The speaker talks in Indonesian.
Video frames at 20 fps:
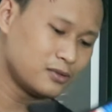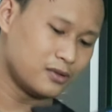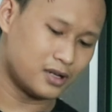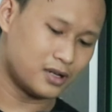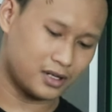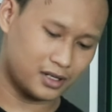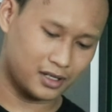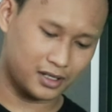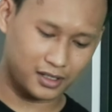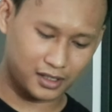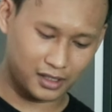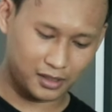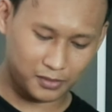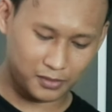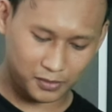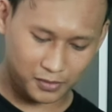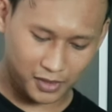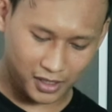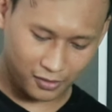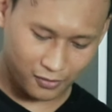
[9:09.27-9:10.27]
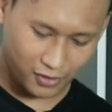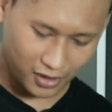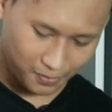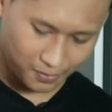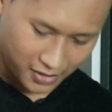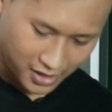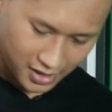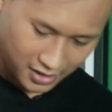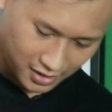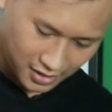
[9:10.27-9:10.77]
juga lebih baik gue
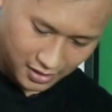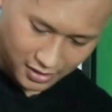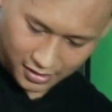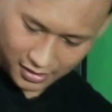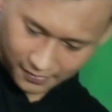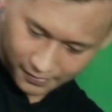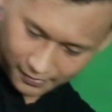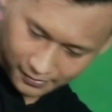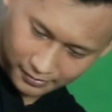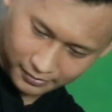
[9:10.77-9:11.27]
lepas